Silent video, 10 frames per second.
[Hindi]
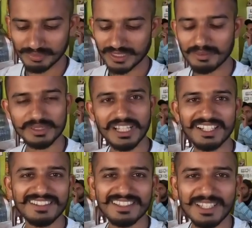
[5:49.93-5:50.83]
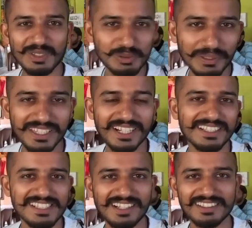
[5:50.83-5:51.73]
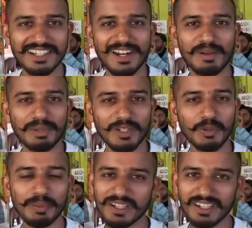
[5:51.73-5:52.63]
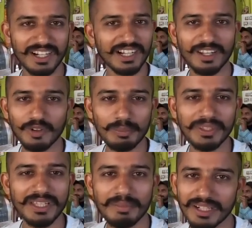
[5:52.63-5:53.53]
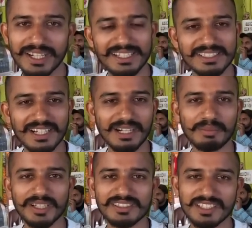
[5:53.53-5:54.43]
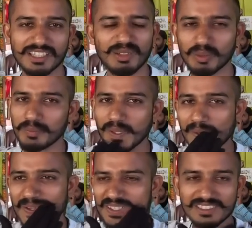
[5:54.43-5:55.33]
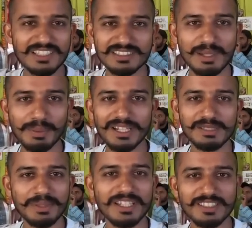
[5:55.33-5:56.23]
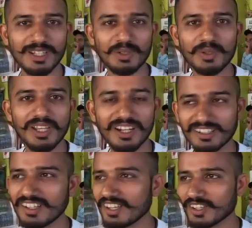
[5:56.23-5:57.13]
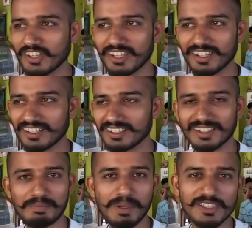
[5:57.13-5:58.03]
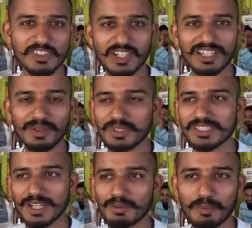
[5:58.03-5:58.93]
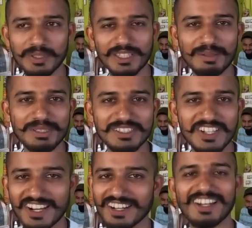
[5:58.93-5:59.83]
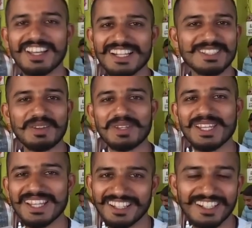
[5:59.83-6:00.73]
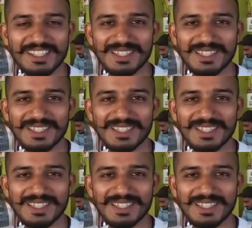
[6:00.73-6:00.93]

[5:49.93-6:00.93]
मतलब सारी ज़िंदगी उस बंदे का आसान रहेगा मेरे ऊपर अगर कोई बंदा मेरा ऐसा काम कर सकता वो भी सस्ते प्राइस में ऐसा ना हो यार कि पाँच हज़ार का वीज़ा है वो पंद्रह बीस हज़ार ले ले ऐसा भी नहीं है यार